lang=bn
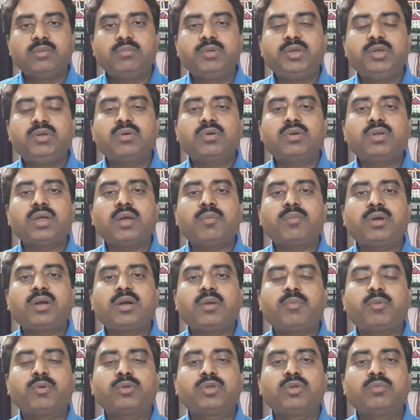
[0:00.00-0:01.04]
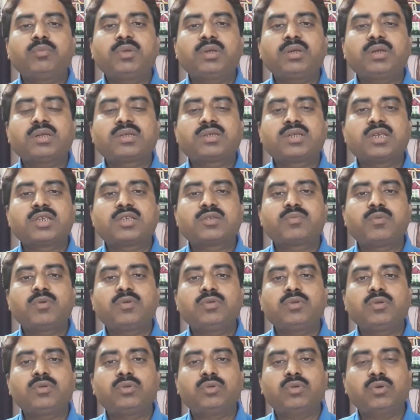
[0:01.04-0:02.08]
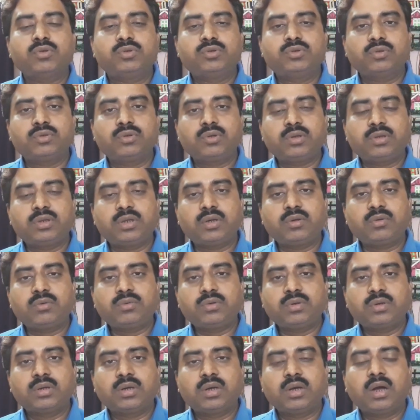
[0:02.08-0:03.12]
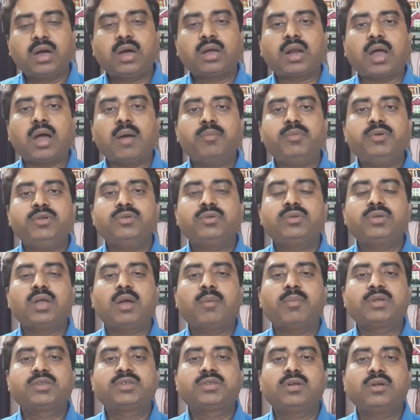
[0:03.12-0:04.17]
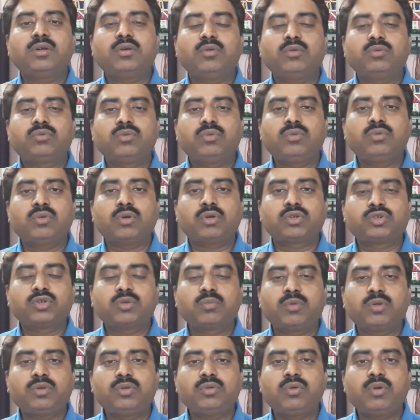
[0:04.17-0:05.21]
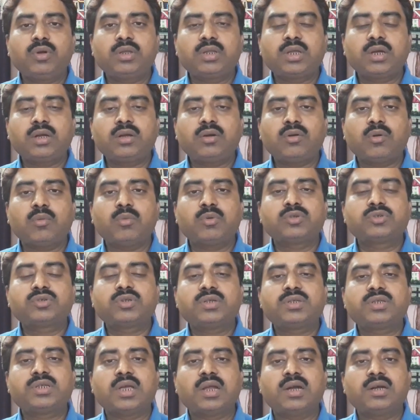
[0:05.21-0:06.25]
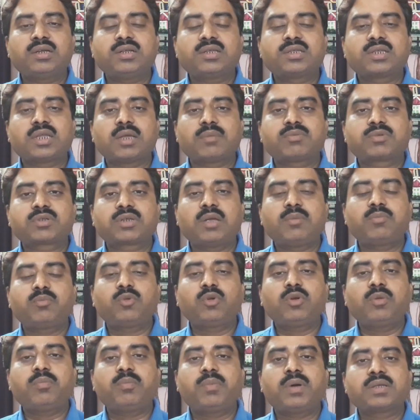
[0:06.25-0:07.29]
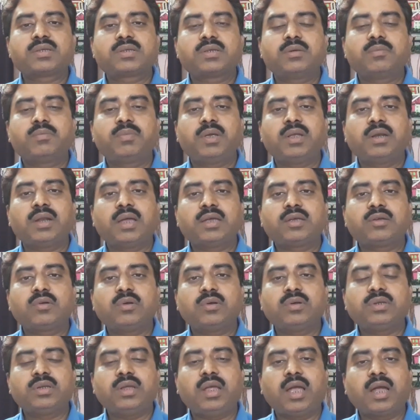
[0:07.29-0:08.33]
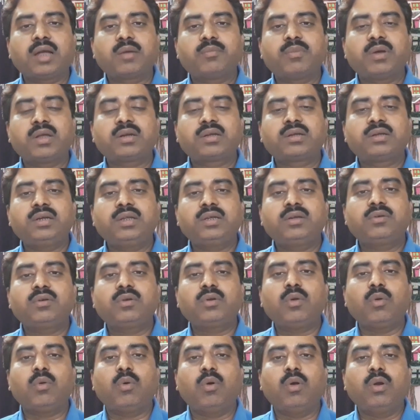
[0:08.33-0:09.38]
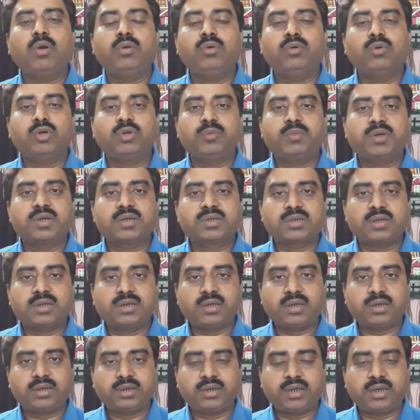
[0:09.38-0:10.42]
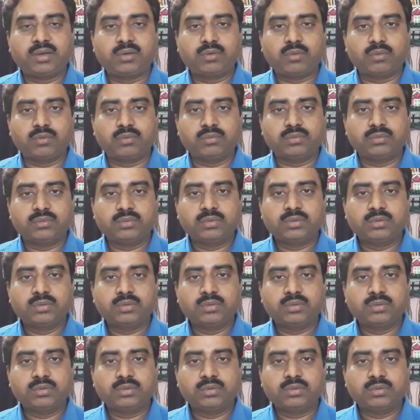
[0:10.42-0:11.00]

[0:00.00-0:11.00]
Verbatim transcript: ভিডিওটি আপনারা প্রথম থেকে শেষ পর্যন্ত ধৈর্য ধরে দেখুন আর আপনি যদি আমার চ্যানেলে নতুন দর্শক বন্ধু হয়ে থাকেন অবশ্যই চ্যানেলটি সাবস্ক্রাইব করে পাশের বেল আইকনটি একবার ক্লিক করে অল নোটিফিকেশানটি ক্লিক করুন